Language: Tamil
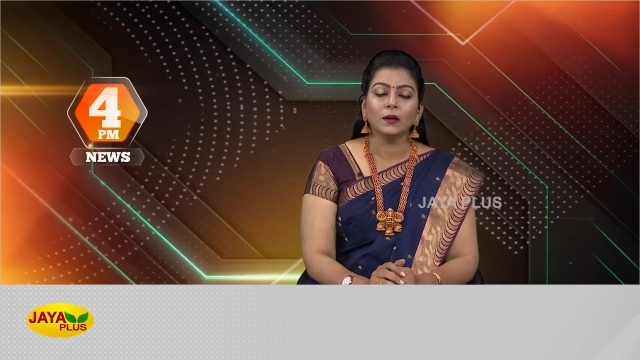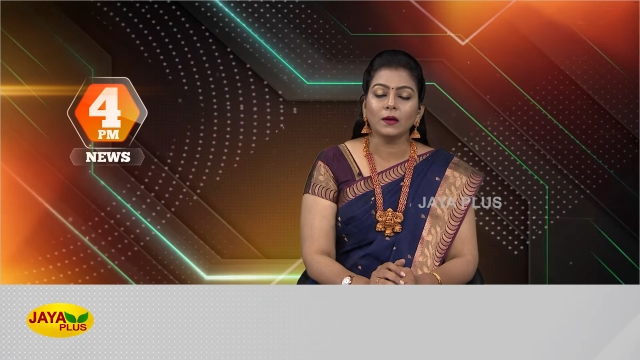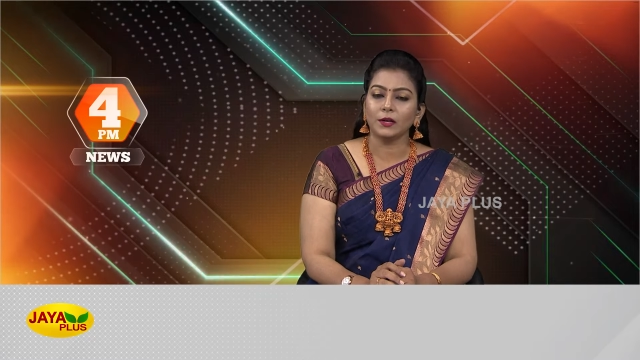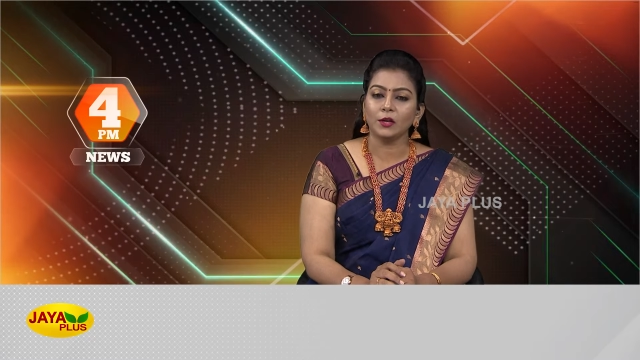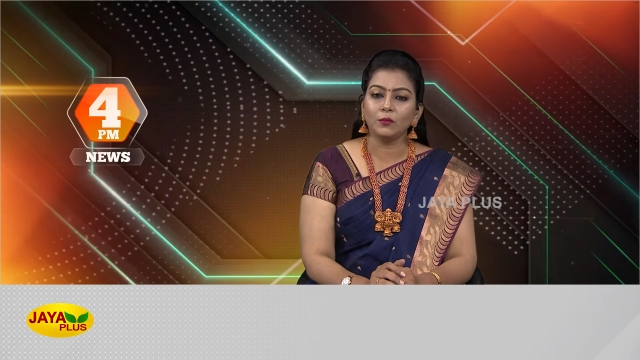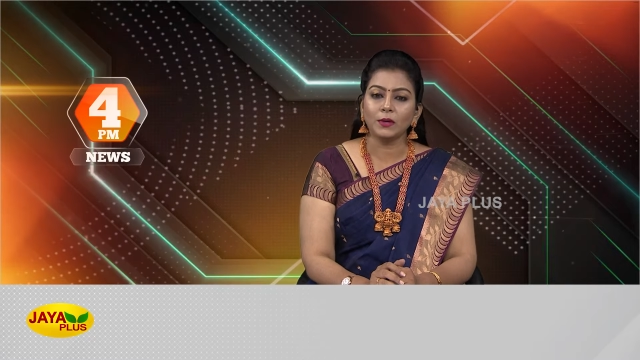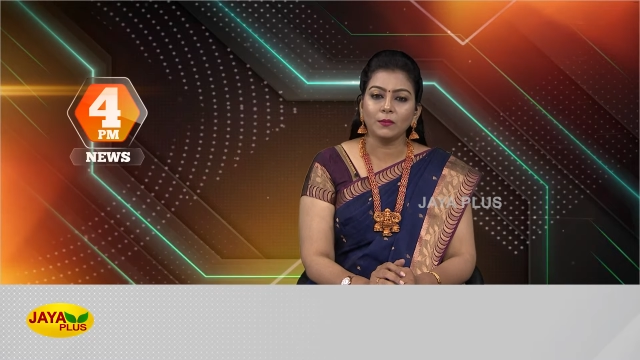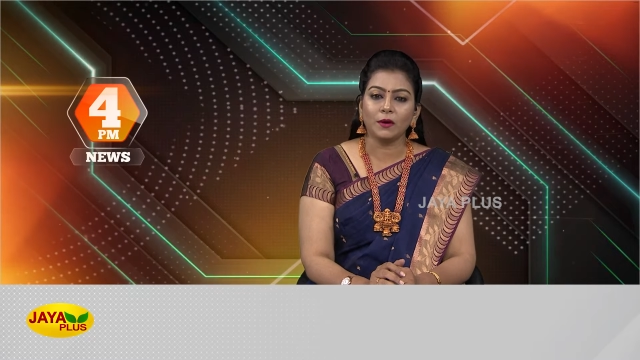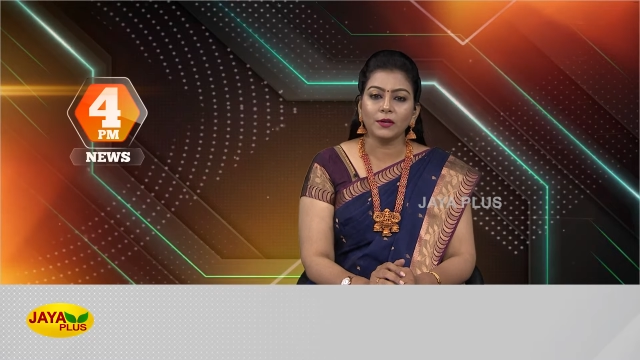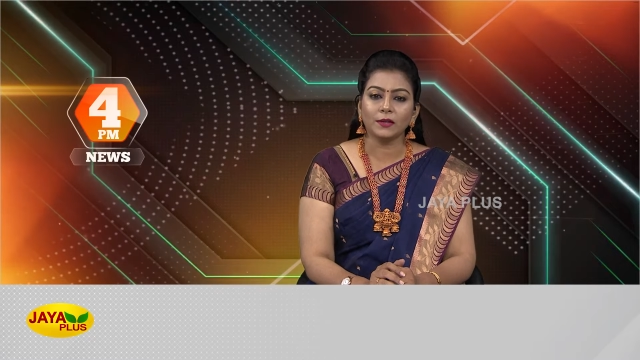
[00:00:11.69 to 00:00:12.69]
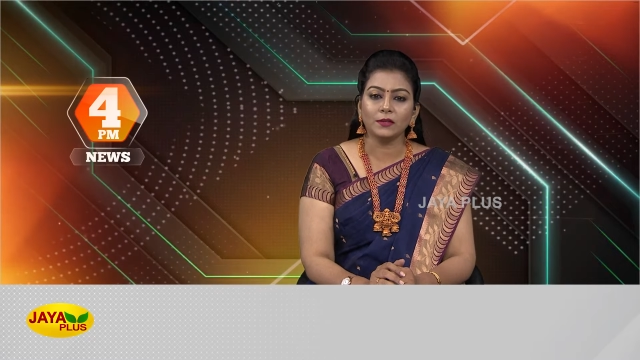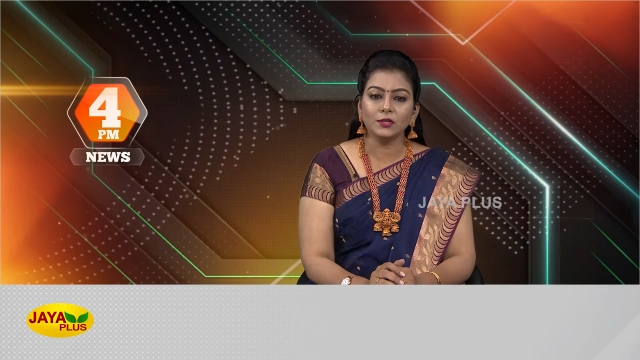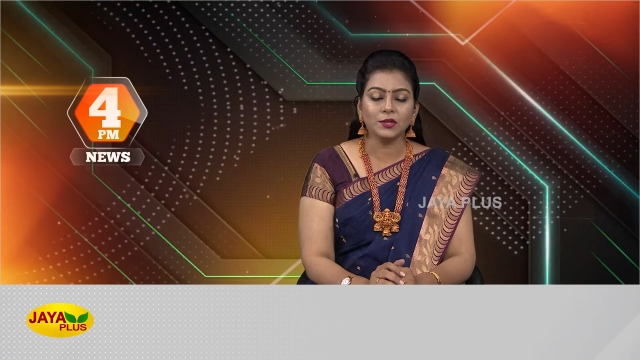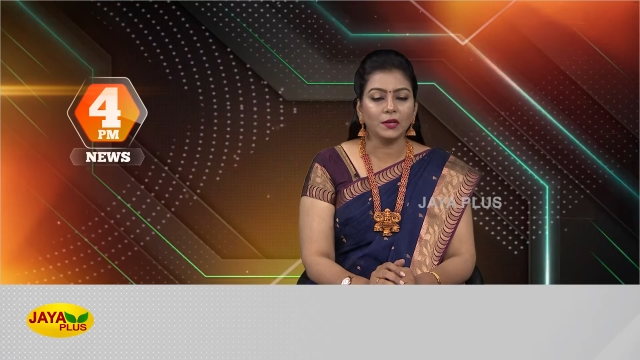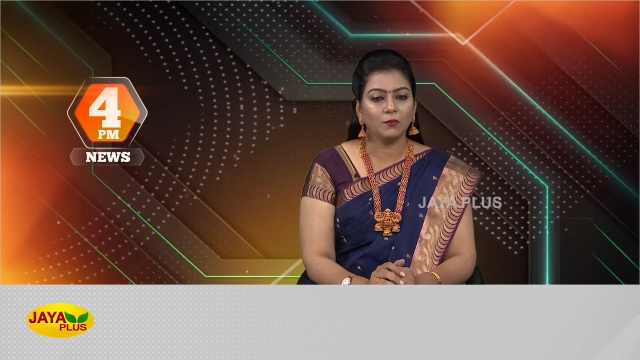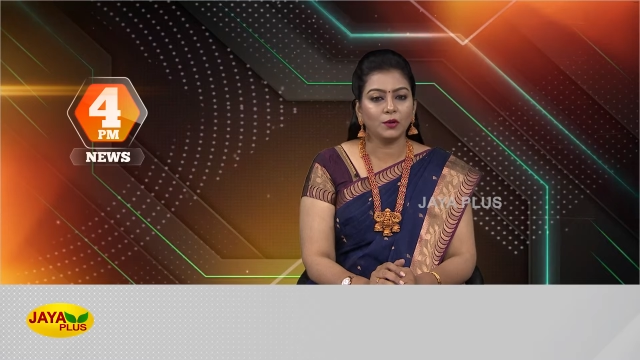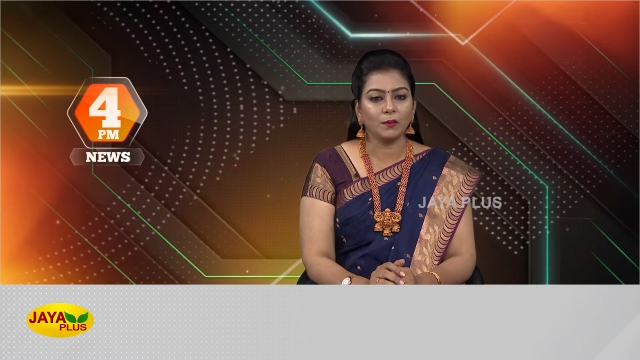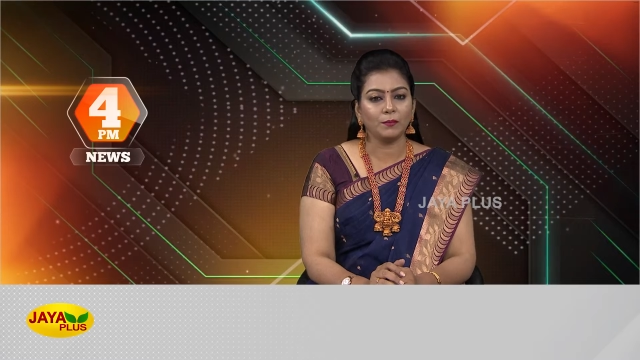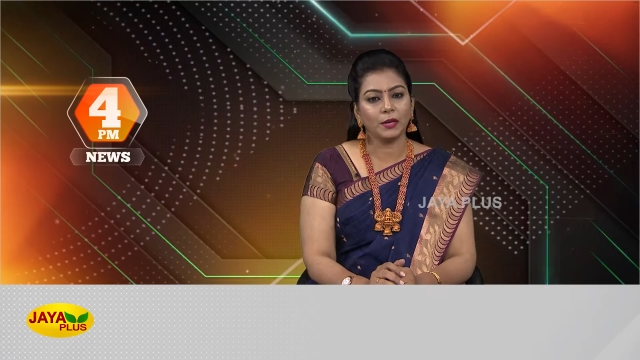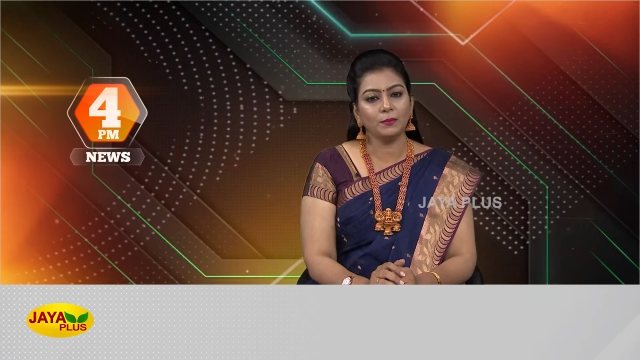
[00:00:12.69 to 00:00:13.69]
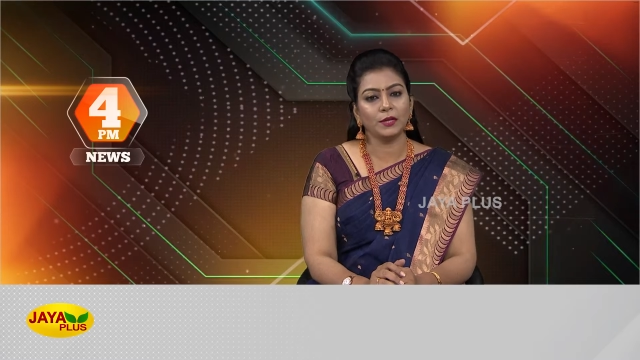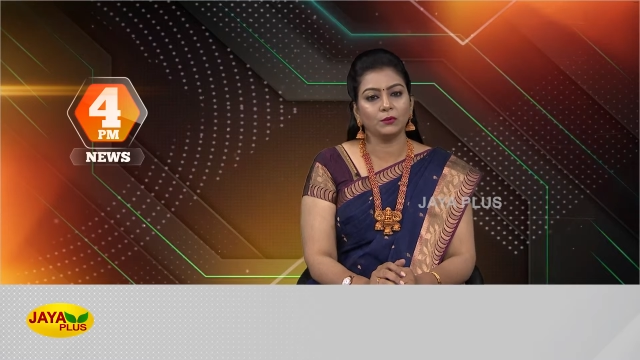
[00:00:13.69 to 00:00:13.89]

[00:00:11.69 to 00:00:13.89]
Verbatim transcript: கன்னியாகுமரி மாவட்டத்தின் சின்னமுட்டம் மீன்பிடி